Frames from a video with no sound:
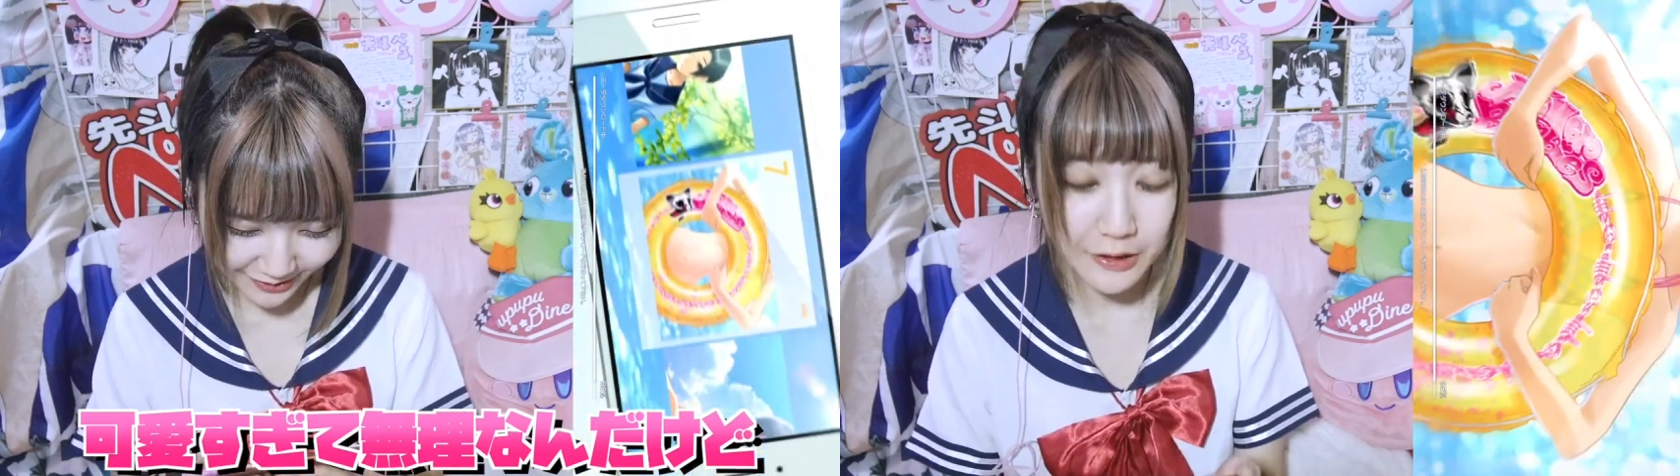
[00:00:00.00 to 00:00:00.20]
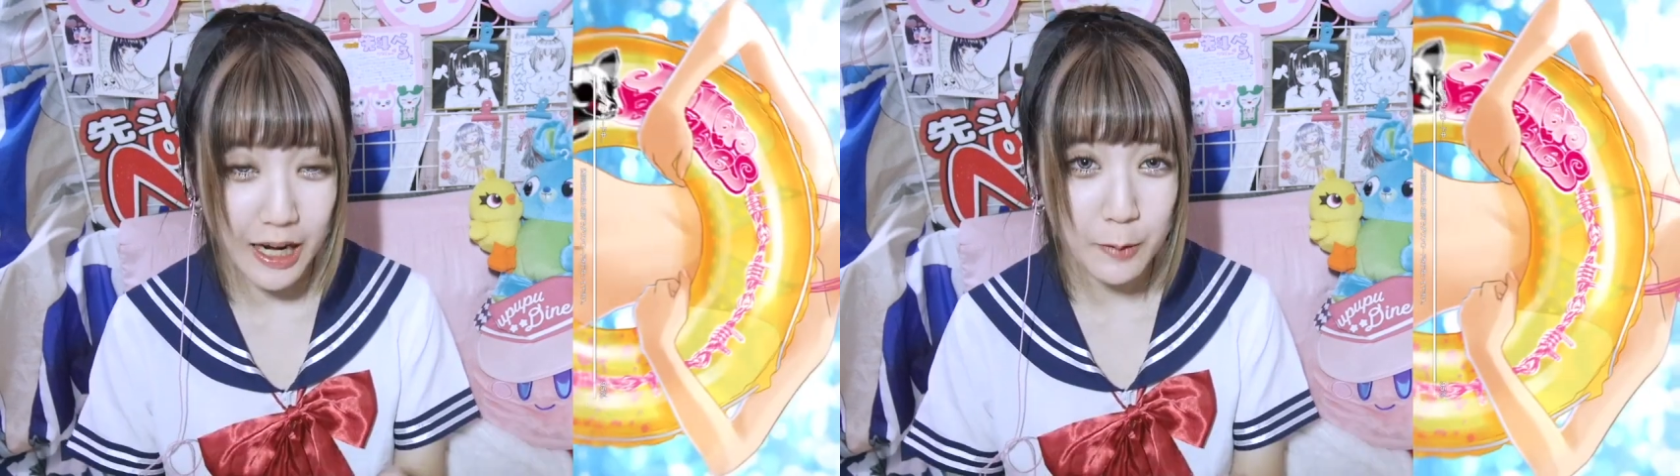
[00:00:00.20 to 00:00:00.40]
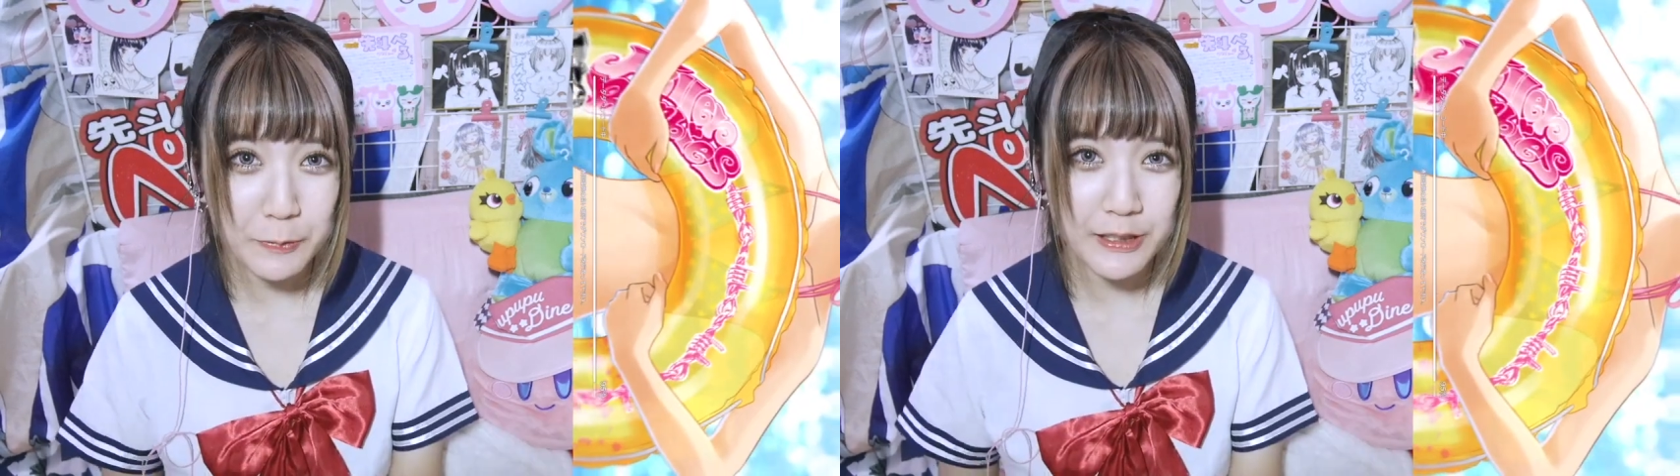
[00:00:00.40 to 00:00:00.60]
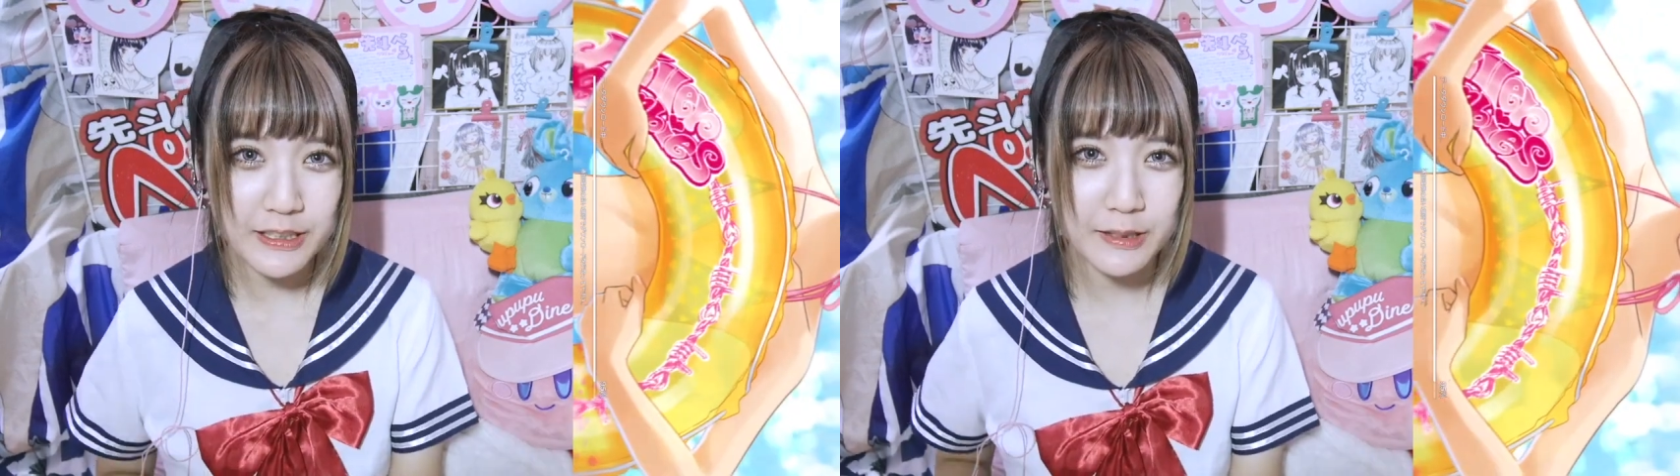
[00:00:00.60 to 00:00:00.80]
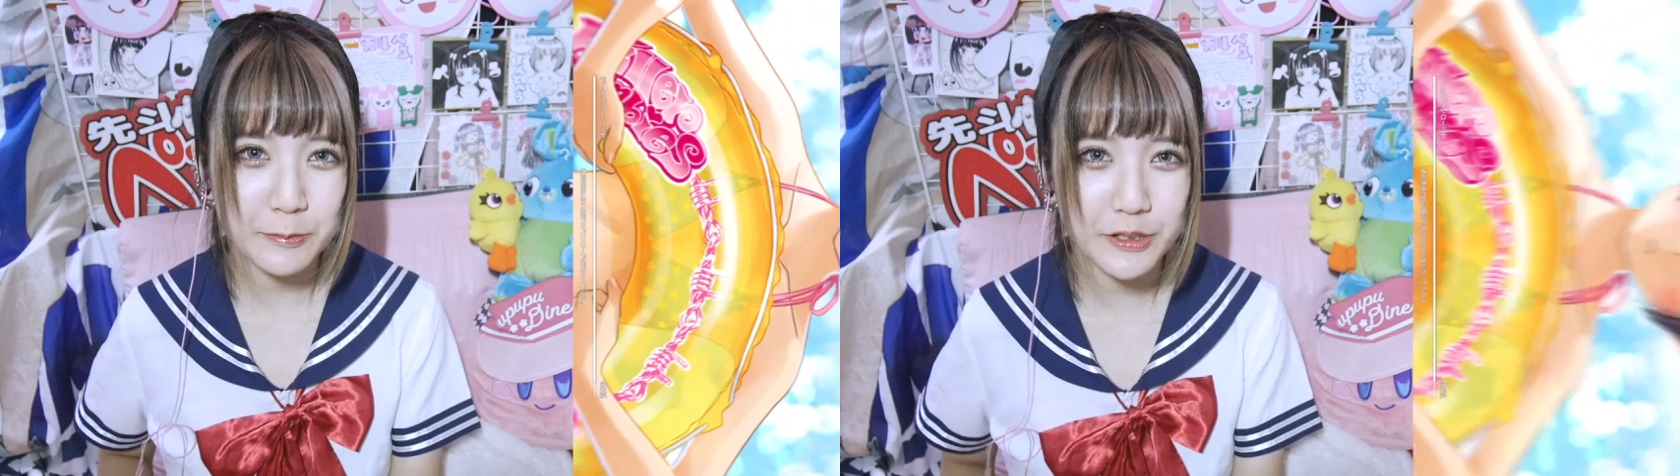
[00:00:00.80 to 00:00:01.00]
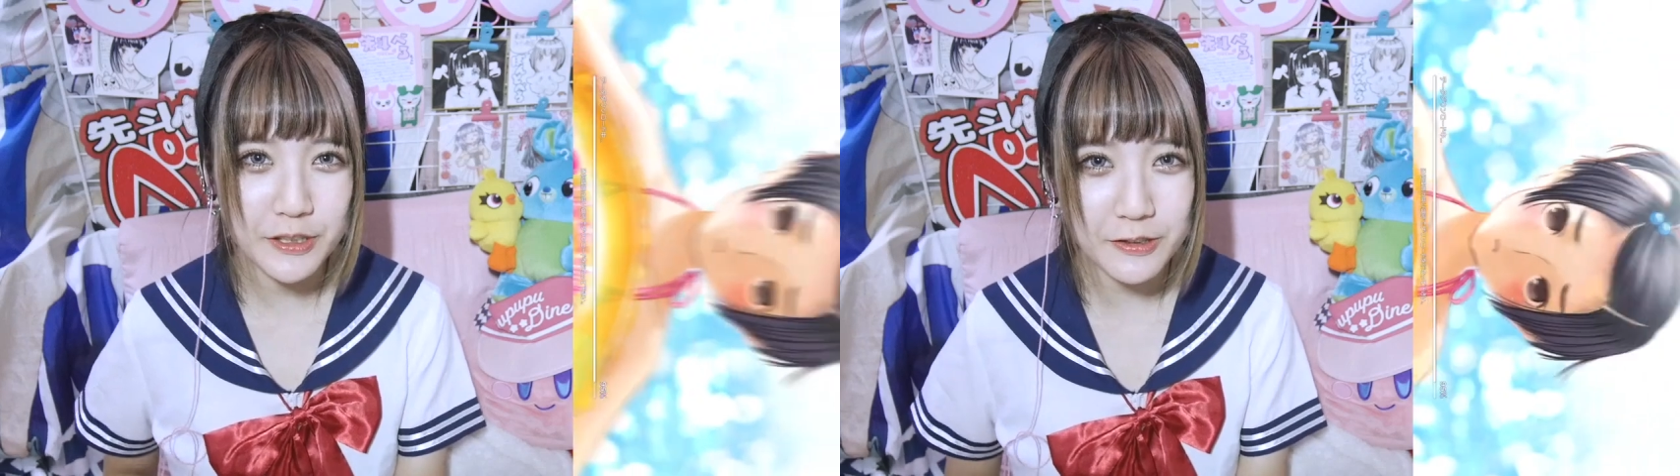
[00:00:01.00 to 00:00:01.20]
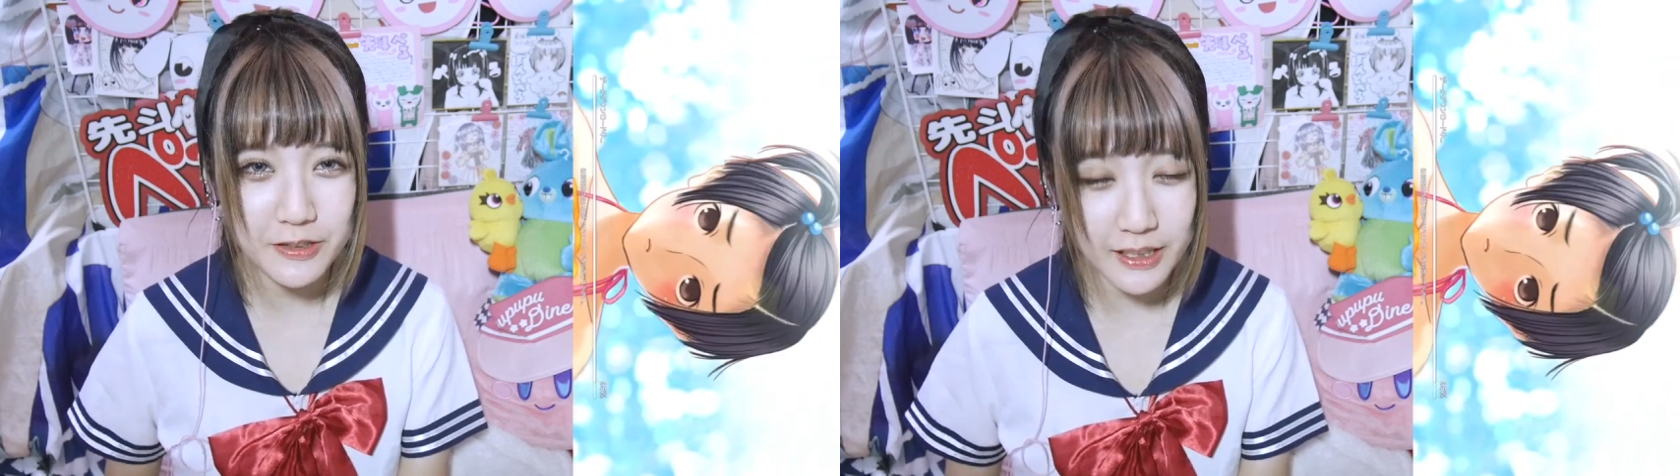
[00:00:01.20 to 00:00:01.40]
これアプリで無料